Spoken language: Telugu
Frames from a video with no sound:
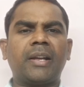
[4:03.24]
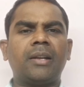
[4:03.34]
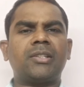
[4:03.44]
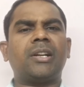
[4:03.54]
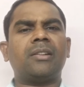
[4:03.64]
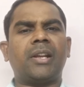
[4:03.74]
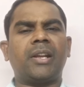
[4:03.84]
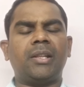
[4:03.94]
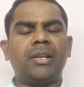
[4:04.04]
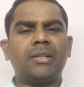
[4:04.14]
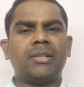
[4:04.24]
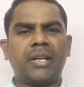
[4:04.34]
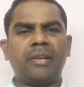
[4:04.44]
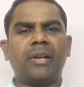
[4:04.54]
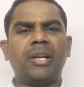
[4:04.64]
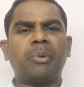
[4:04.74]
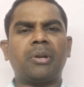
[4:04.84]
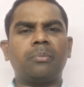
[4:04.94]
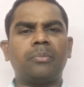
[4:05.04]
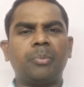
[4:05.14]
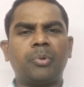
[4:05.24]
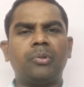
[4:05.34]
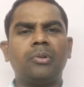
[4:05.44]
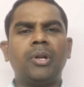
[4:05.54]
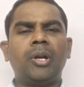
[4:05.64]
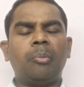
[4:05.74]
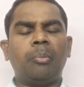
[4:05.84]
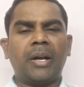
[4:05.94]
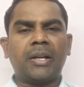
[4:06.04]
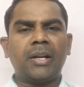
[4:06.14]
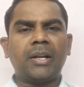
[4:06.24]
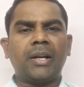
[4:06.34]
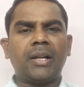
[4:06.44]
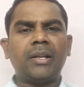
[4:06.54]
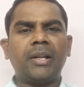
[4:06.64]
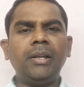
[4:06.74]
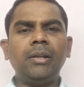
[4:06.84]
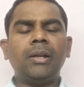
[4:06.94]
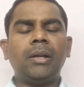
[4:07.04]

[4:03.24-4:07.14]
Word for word: వ్యాఖ్యలు చేయడం జరిగింది సరే ఇవన్నీ మనం ఇప్పుడు మాట్లాడడం కాదు కానీ